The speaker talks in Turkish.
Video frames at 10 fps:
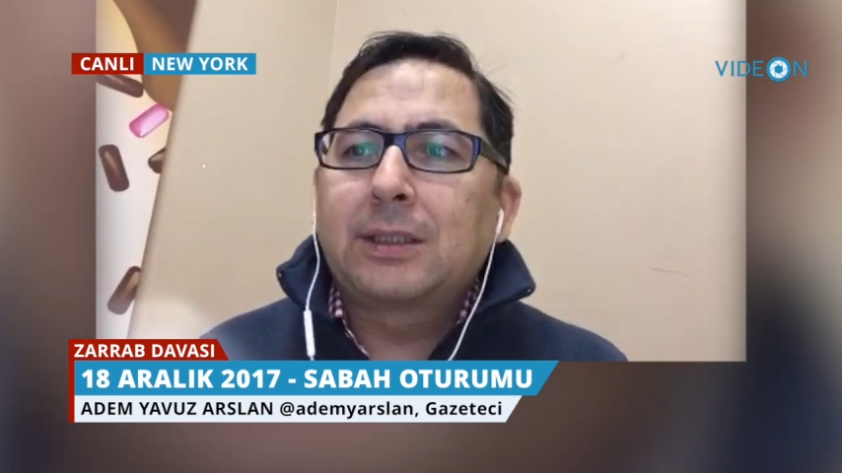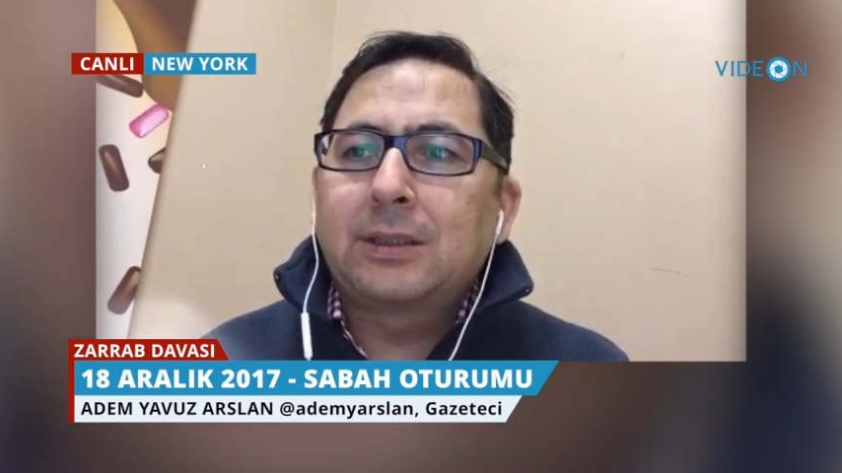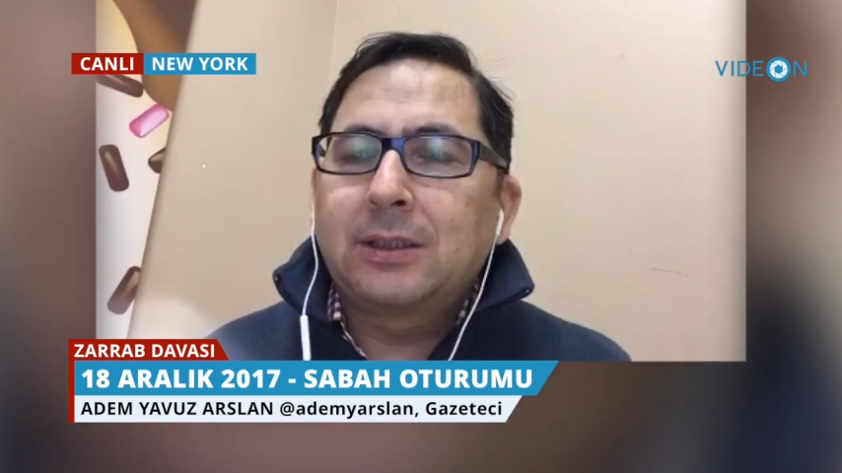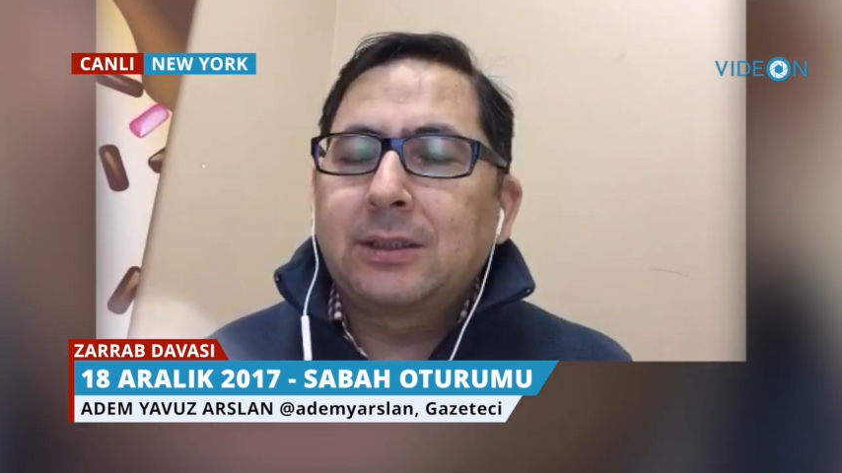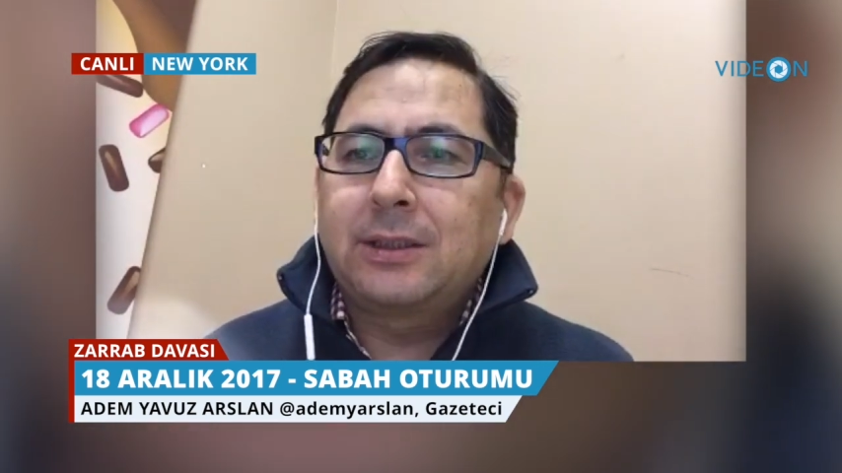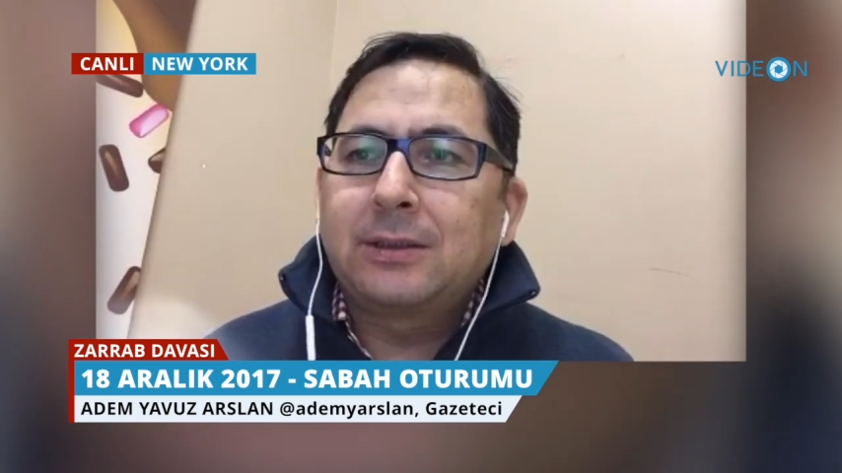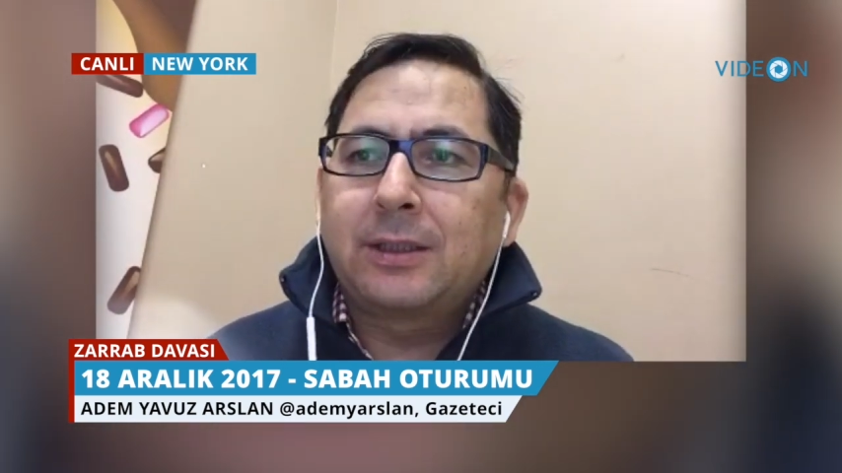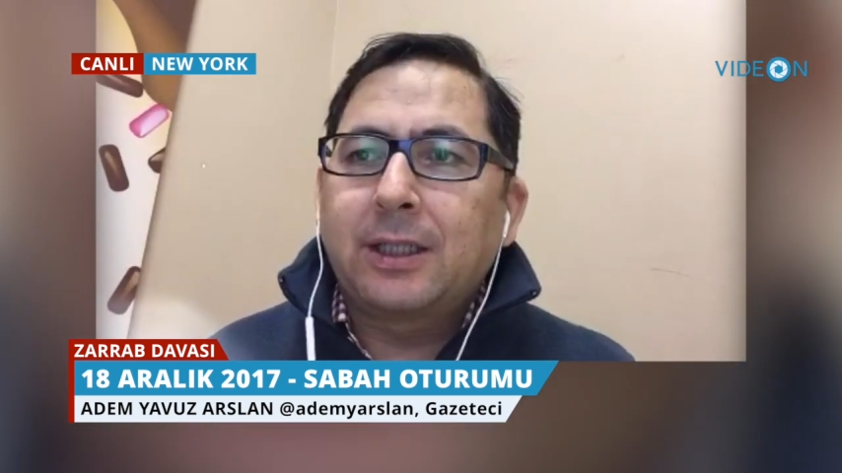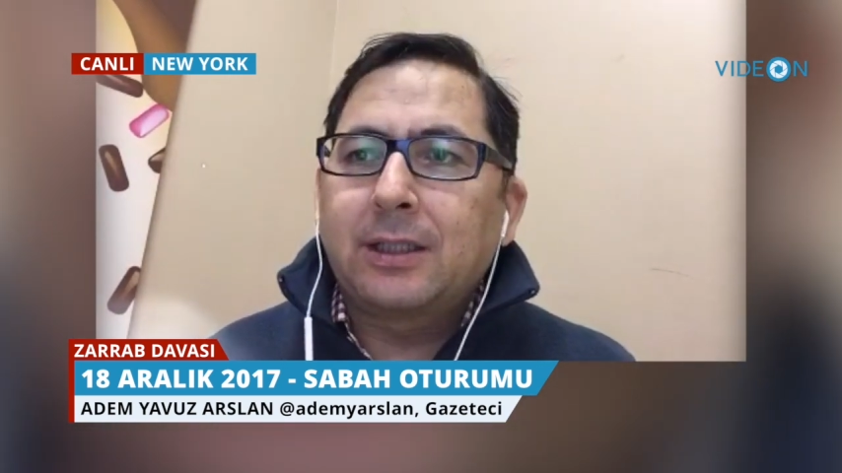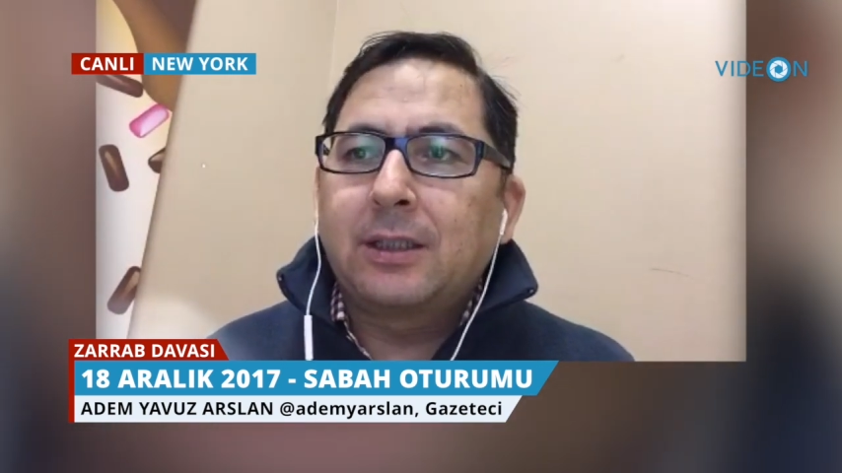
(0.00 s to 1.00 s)

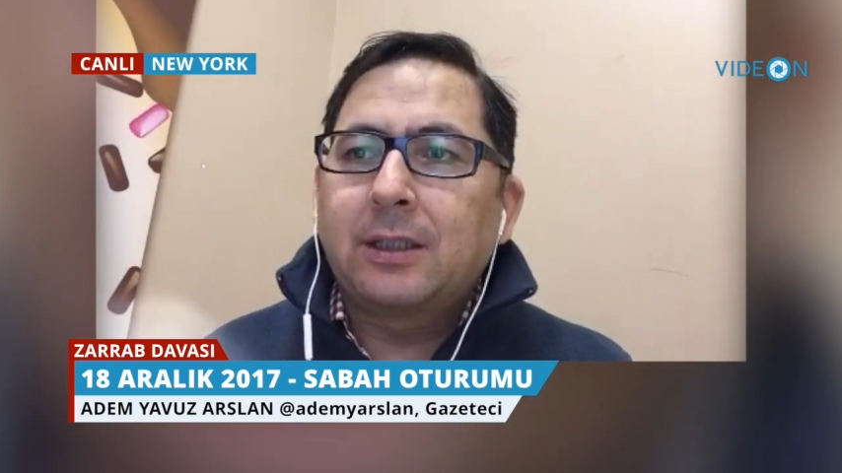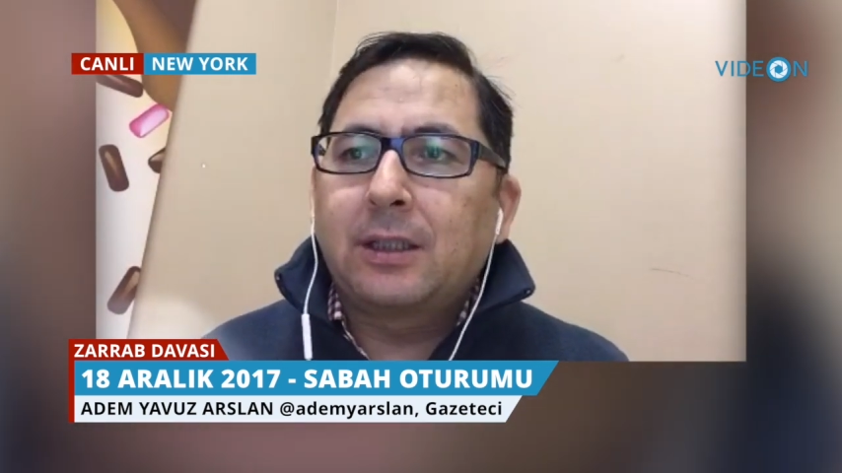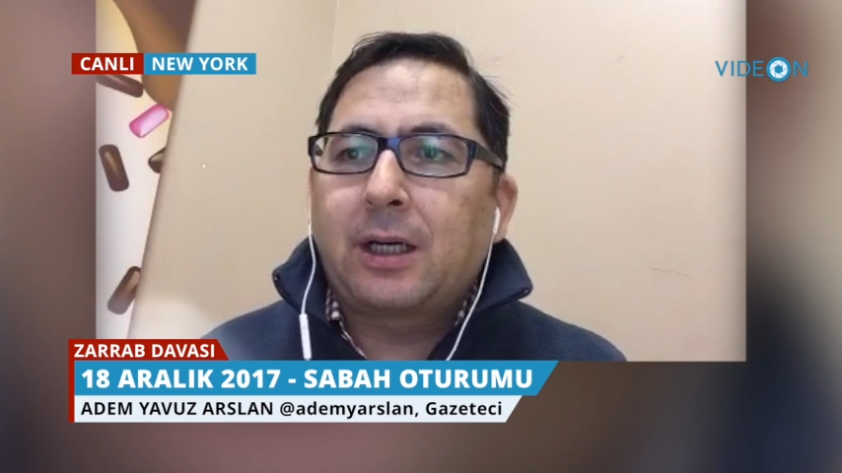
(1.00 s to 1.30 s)
gazetecilerin de e,